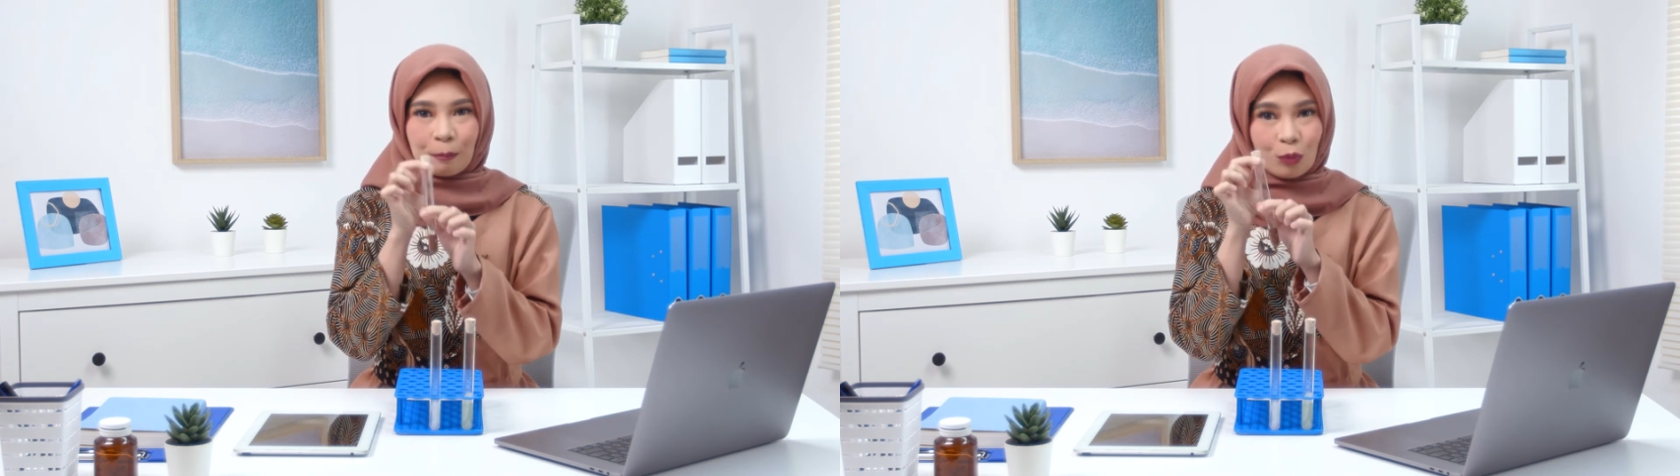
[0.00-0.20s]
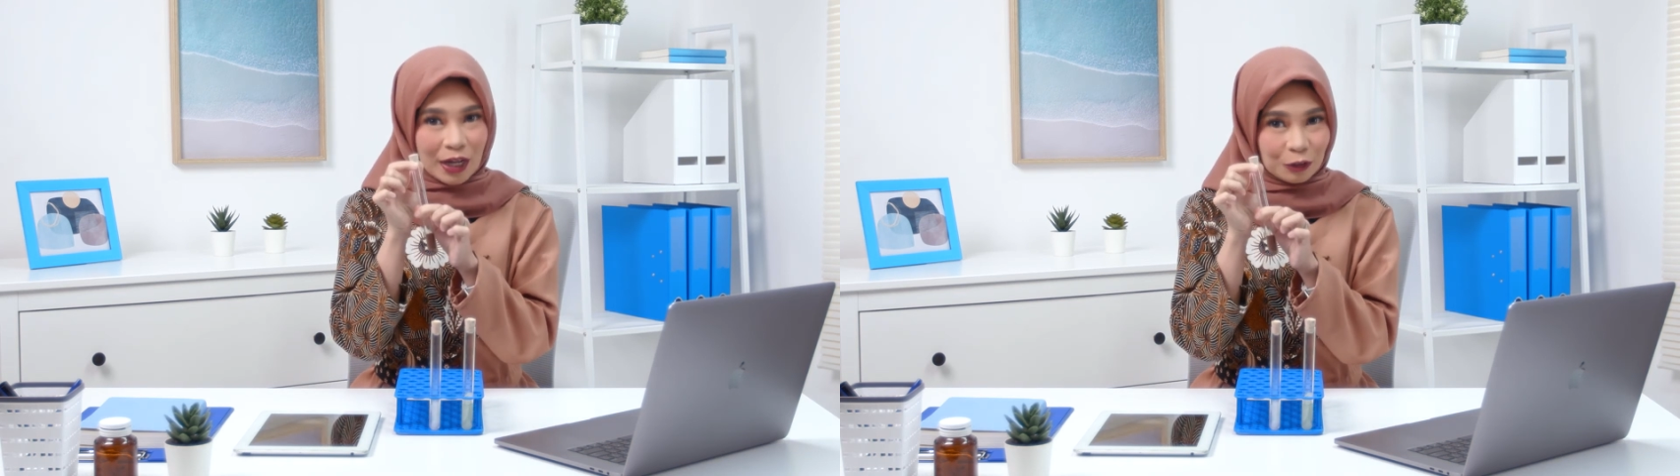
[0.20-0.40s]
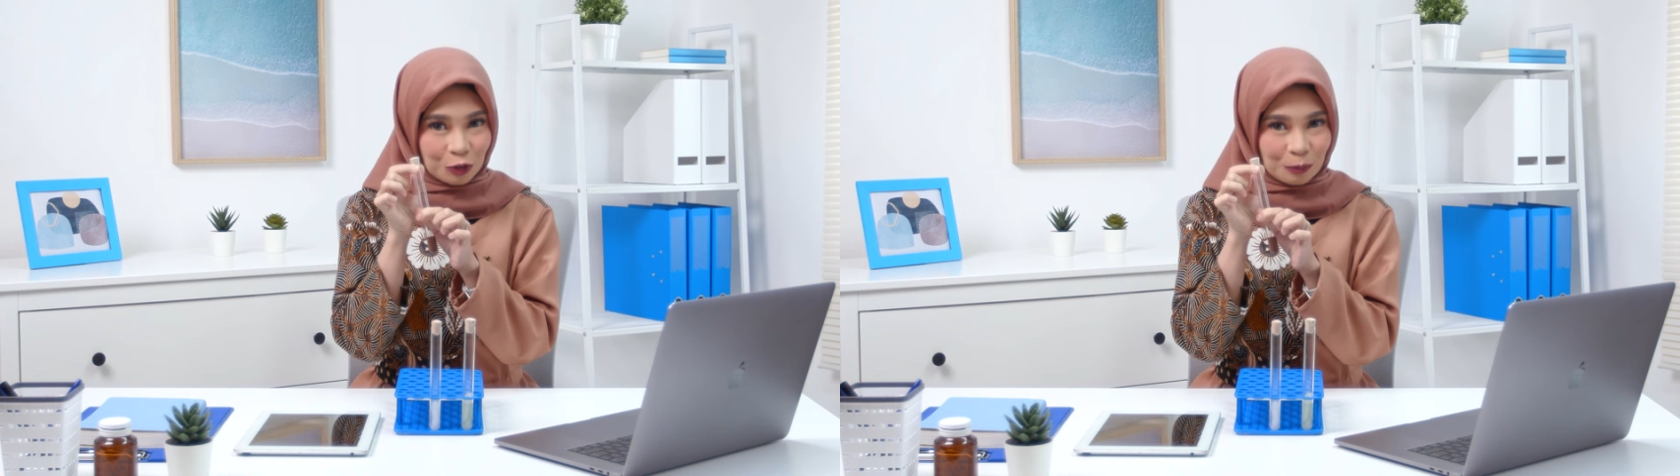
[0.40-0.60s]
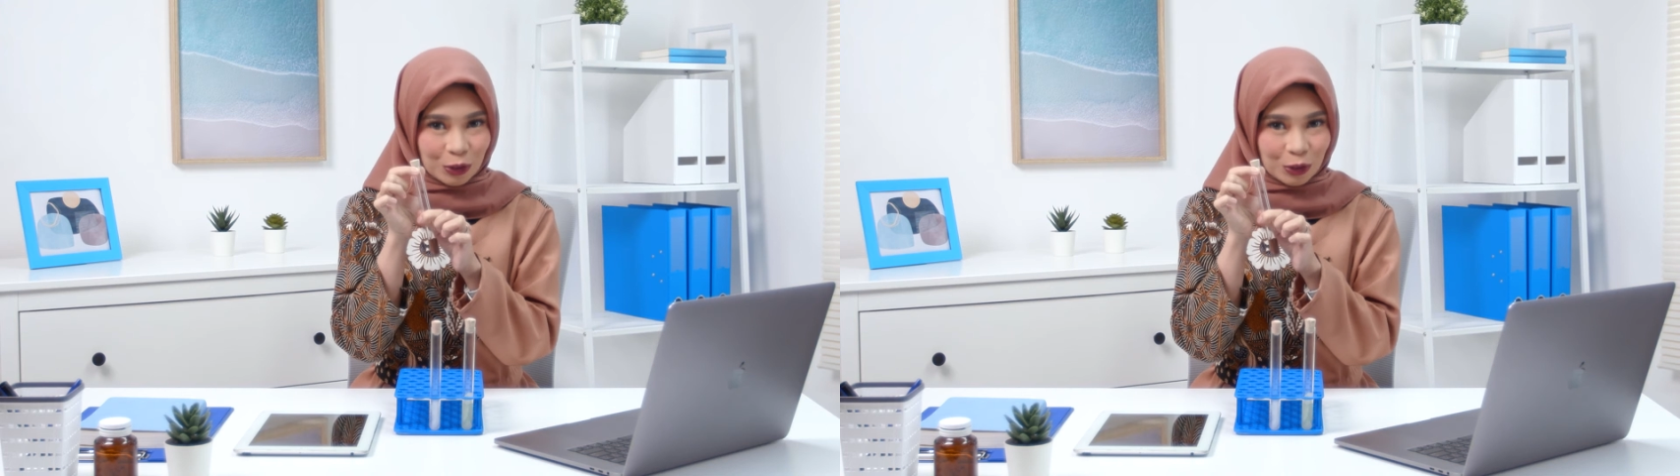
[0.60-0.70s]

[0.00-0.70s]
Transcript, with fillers: Buka tutup